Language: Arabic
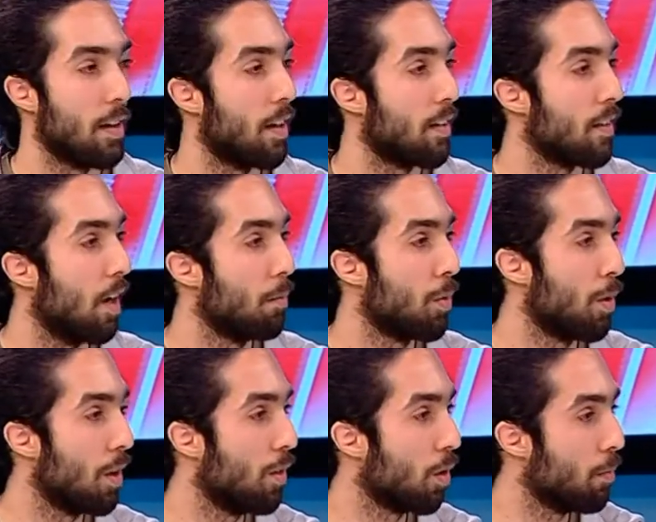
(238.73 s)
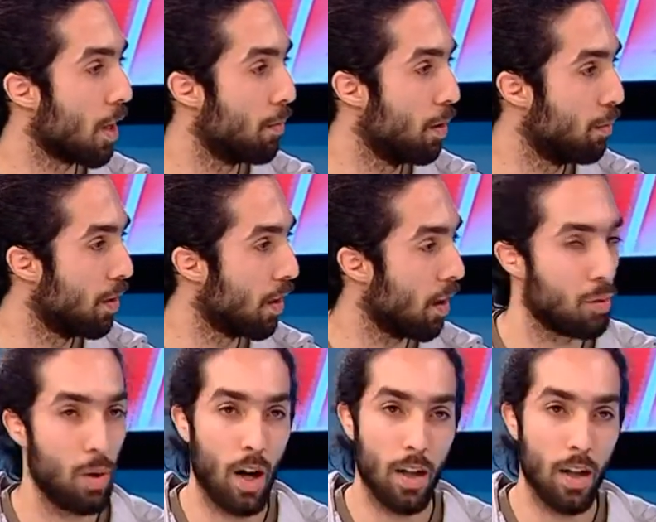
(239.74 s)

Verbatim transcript: كان صاحب الوالد دونك مرحبا به سواء